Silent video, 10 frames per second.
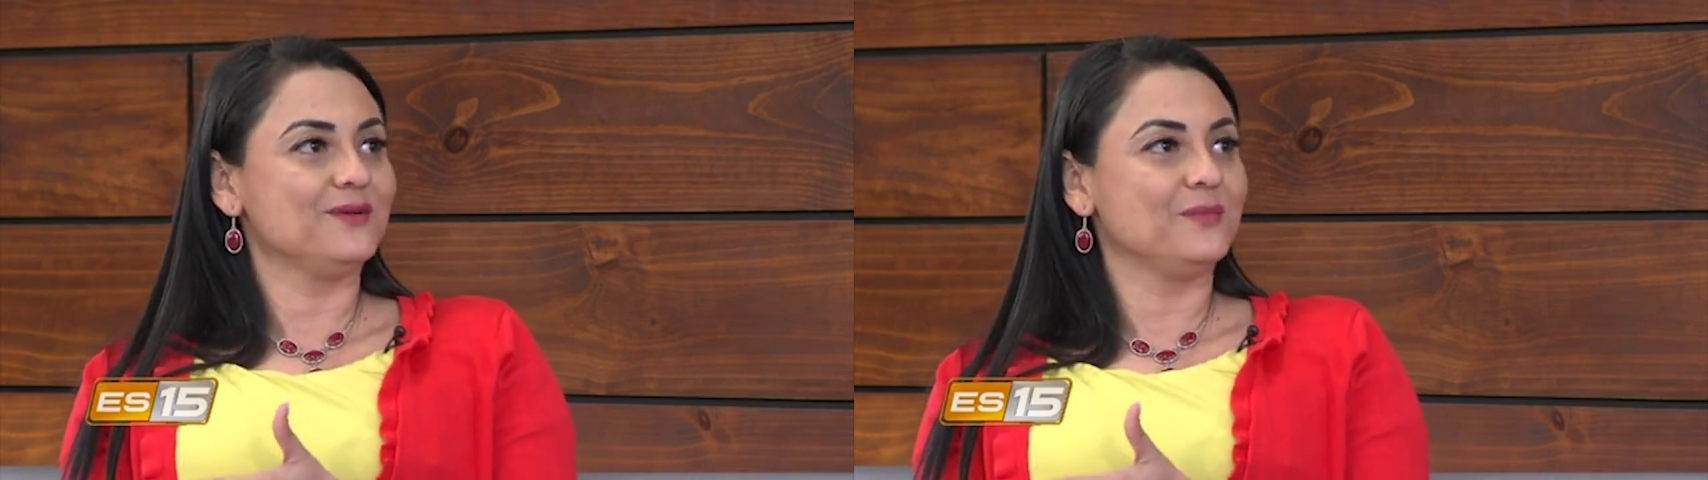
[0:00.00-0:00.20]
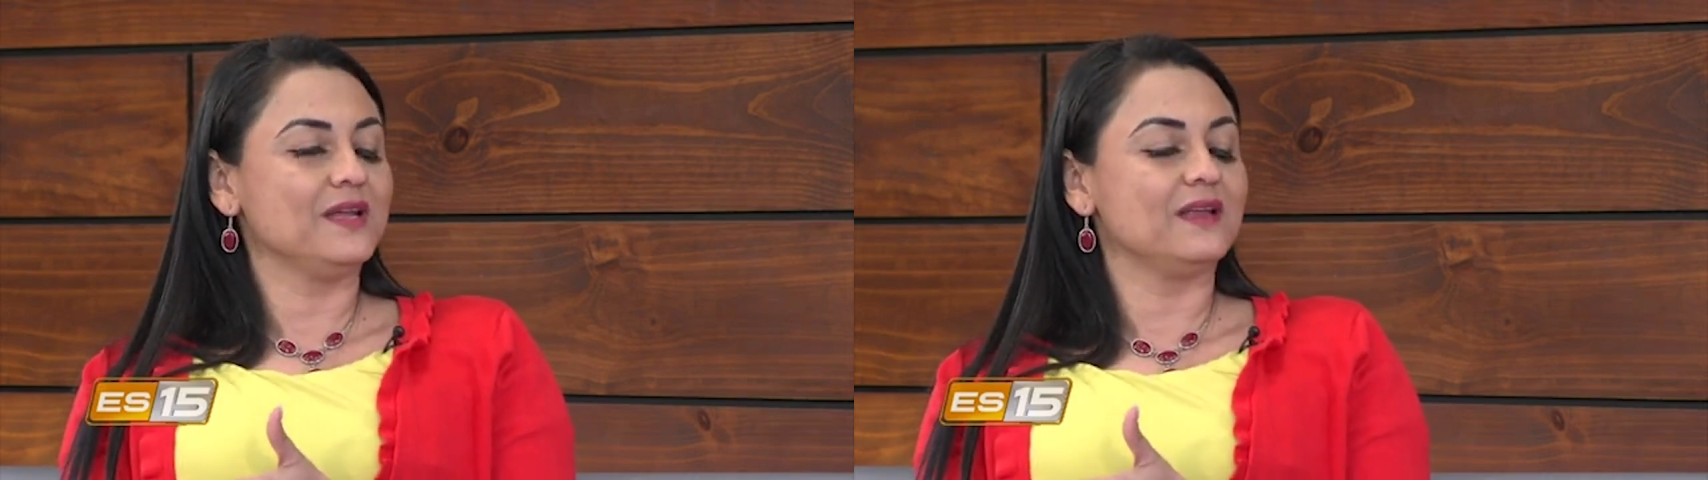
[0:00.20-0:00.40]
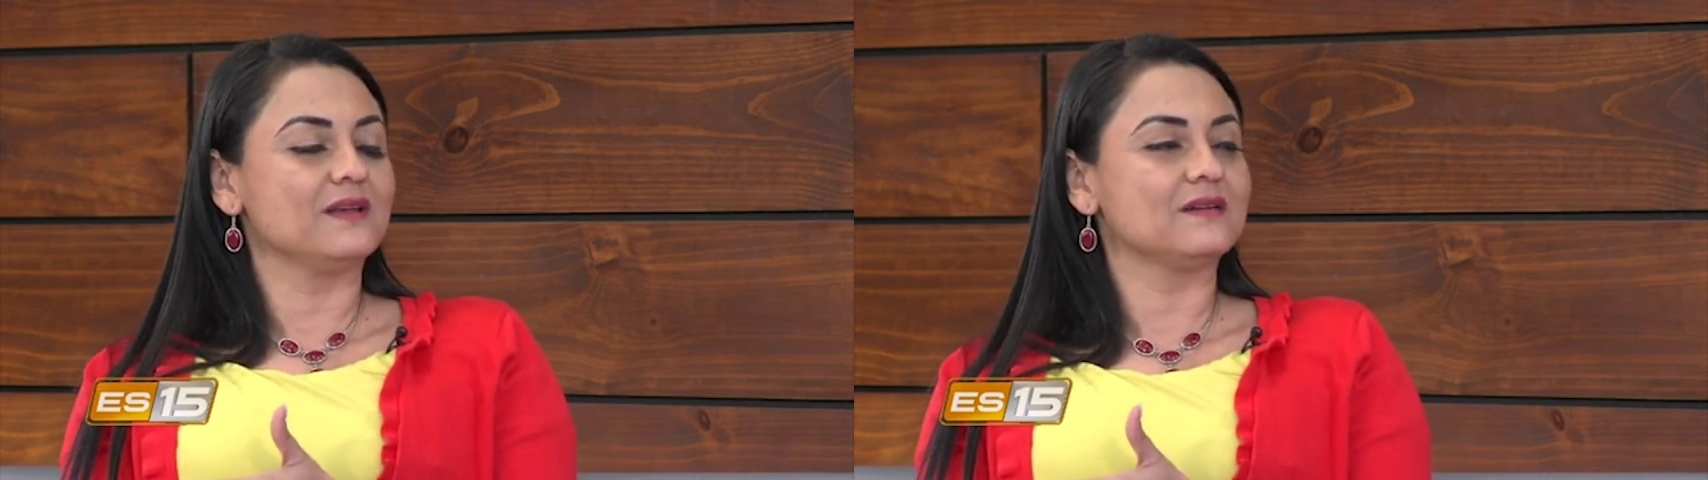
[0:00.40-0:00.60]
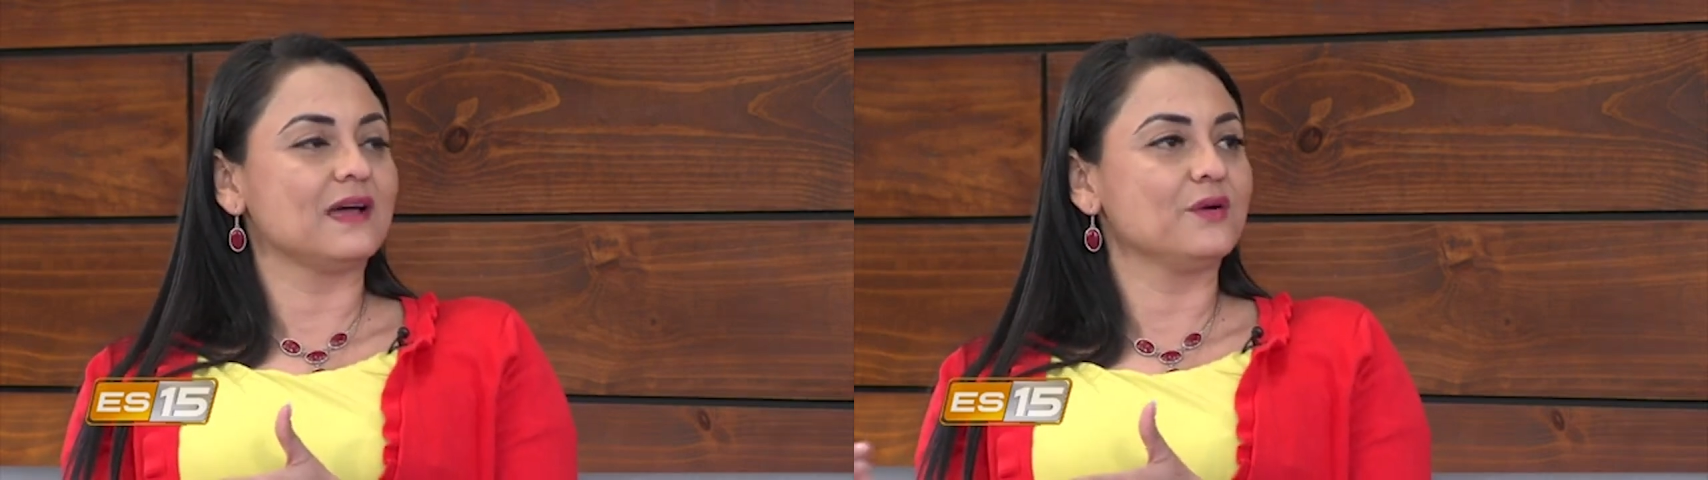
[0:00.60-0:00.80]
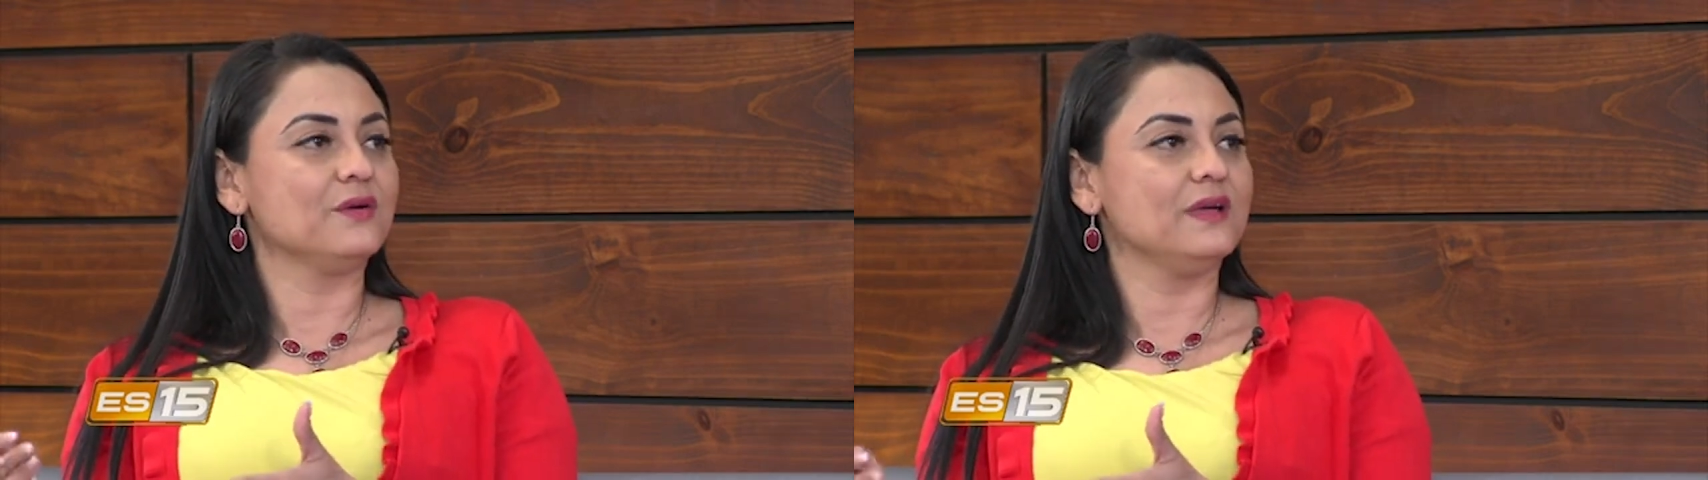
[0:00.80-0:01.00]
con, eh,
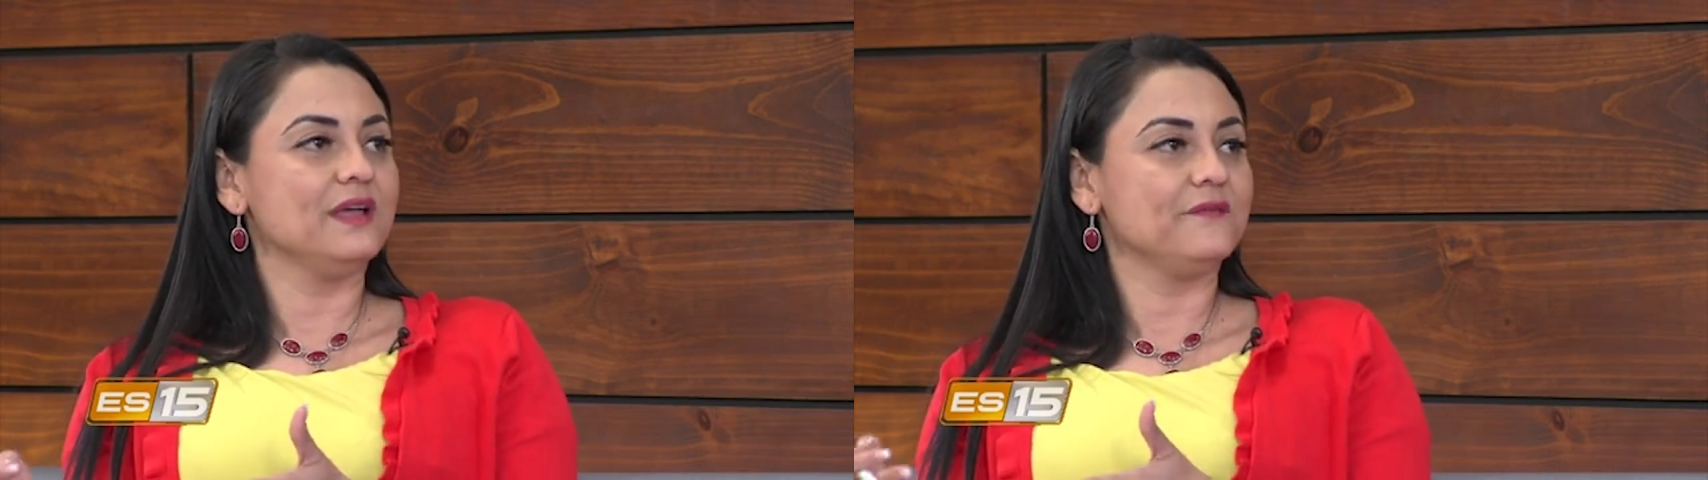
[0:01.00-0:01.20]
cargo de